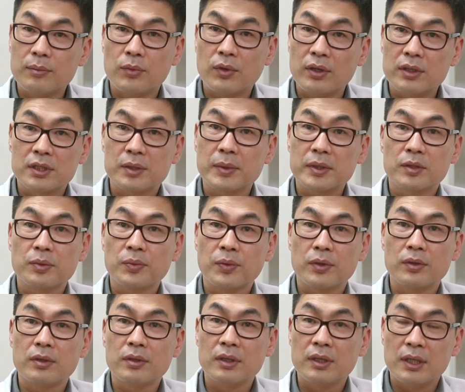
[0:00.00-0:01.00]
뭐
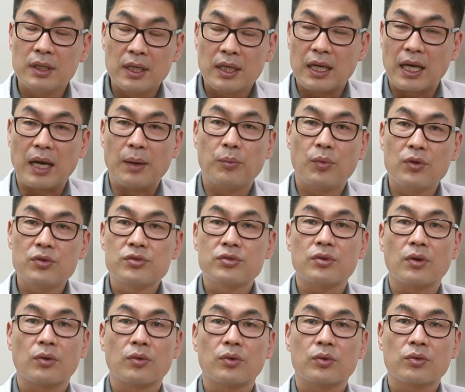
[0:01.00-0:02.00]
스마트폰을 안 볼 수는
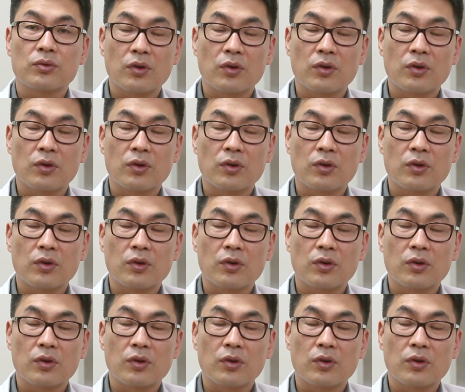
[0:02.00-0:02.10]
없고 또